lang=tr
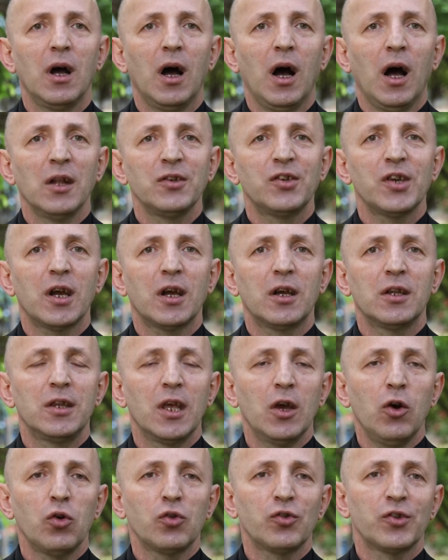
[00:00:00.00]
Ancak
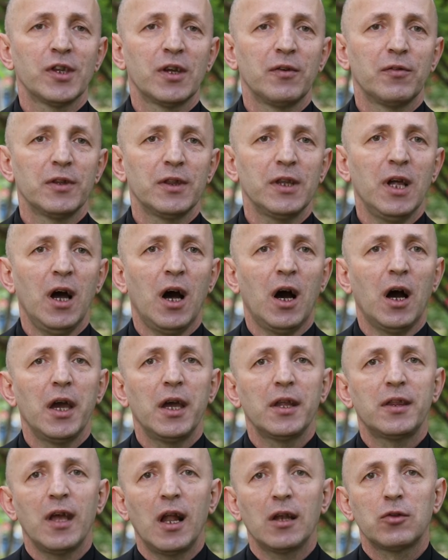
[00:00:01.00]
TEOK sınavında
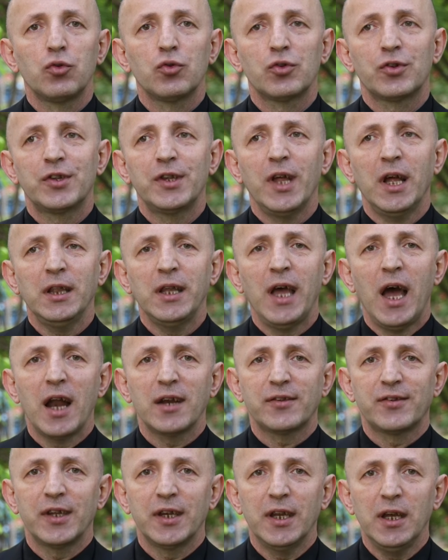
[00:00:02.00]
Ayetel Kürsi'den her
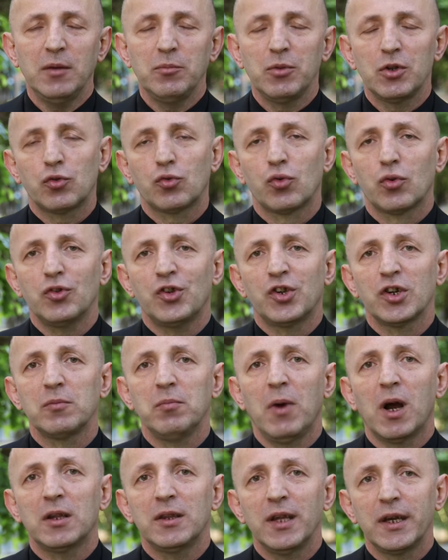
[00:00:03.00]
sene bir soru
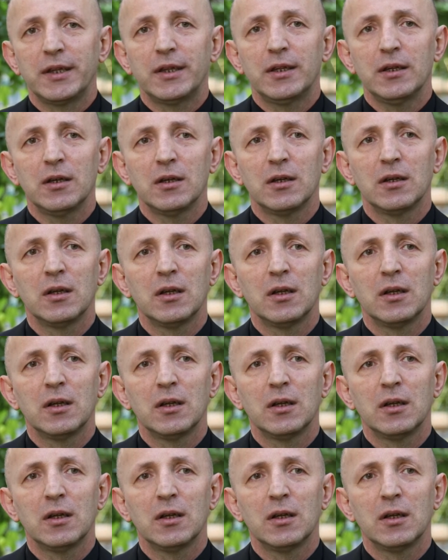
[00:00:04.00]
çıkmaktaydı.